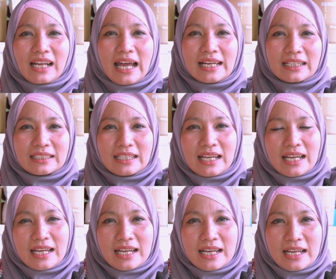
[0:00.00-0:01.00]
karena
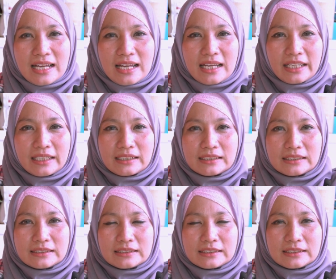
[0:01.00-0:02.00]
e,
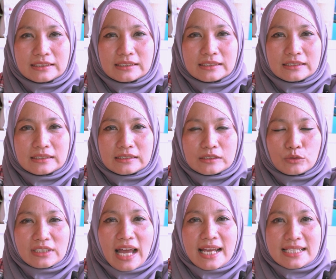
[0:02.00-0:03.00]

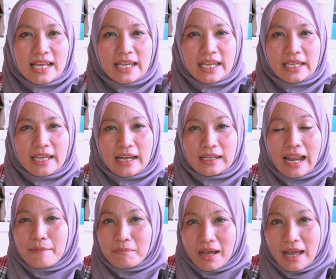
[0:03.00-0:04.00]
usaha saya yang
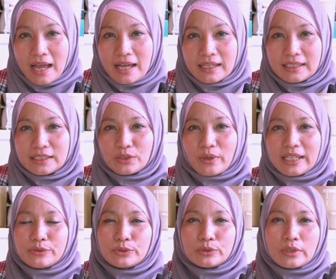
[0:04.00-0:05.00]
lama itu
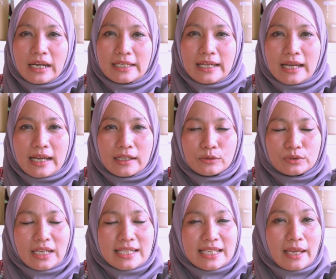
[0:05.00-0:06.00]
kan dulu ada
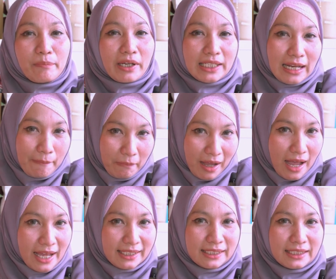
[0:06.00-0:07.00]
usaha saya
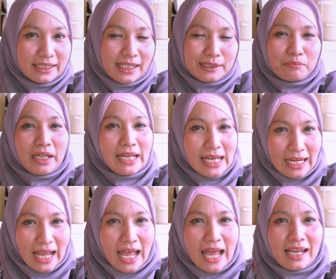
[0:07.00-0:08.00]
penginapan di dekat
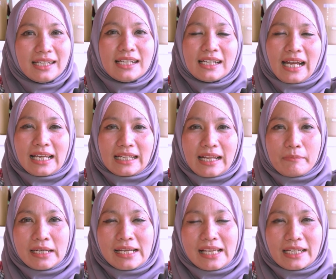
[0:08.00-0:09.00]
bandara karena
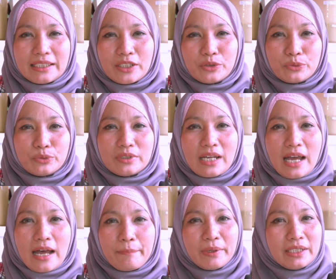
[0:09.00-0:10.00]
bandaranya
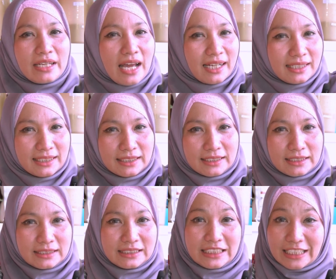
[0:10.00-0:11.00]
udah pindah
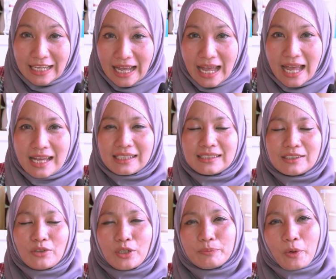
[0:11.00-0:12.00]
ke Nia ke
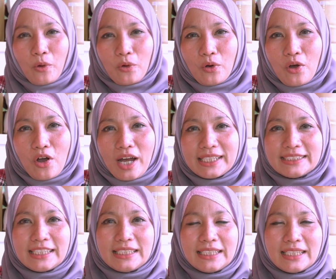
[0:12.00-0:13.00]
Kulon Progo kan
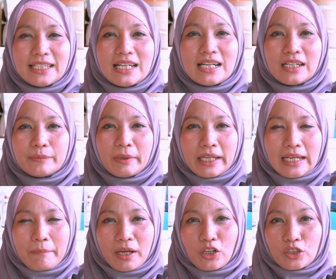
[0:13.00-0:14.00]
jadi
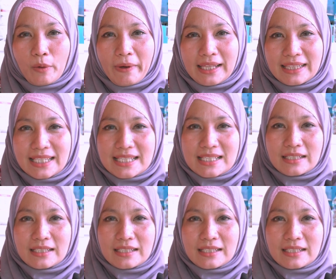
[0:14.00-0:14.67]
penginapan otomatis